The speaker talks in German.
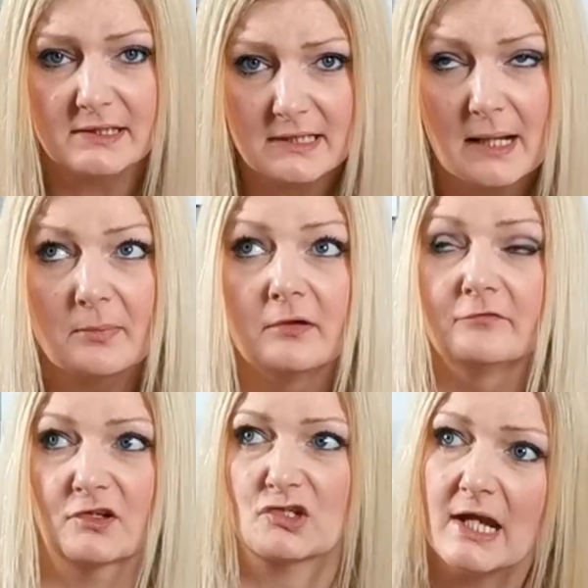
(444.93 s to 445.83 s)
Ich habe
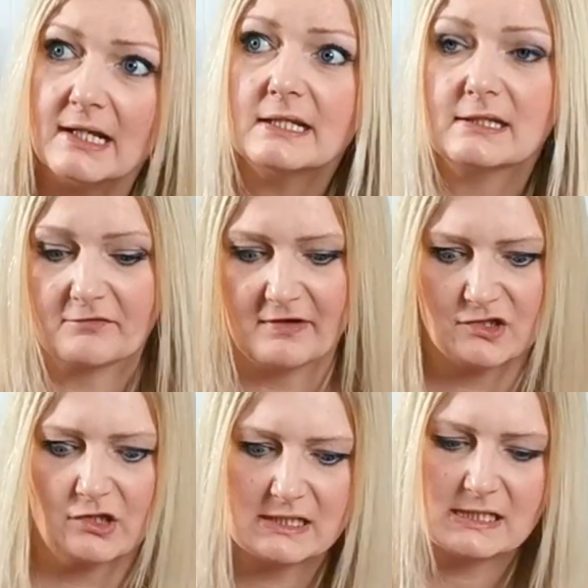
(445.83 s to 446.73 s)
wahrscheinlich das
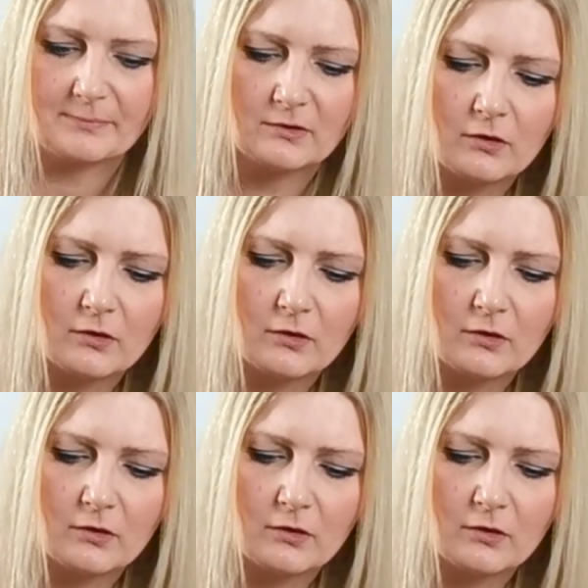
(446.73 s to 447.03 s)
falsche Rezept